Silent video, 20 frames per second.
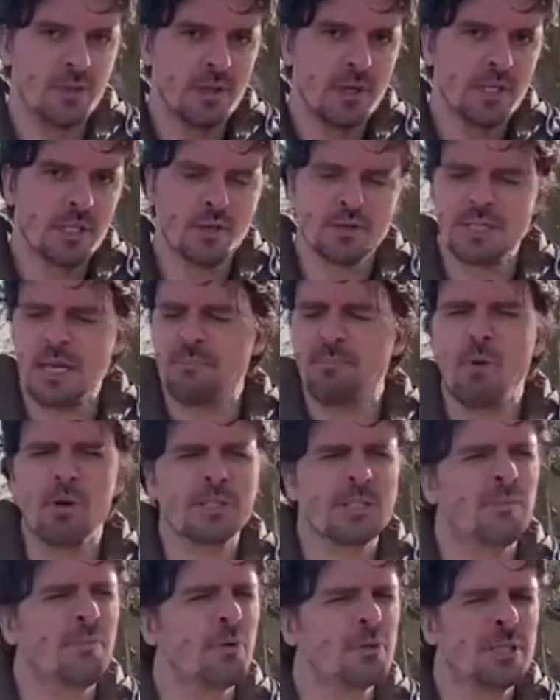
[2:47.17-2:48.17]
Então você
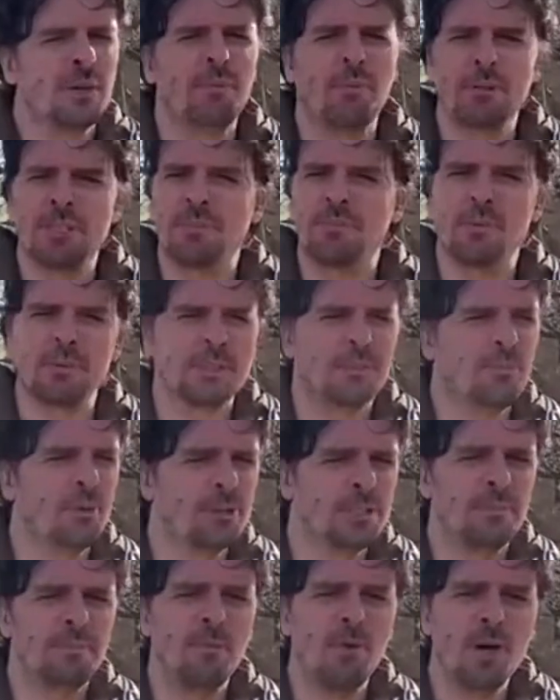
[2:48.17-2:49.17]
aposta, aposta, aposta, aposta,
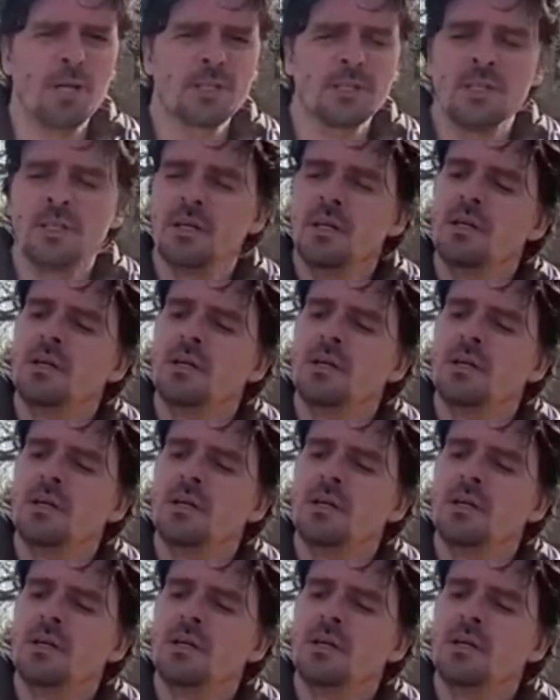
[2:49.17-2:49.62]
aposta, aposta.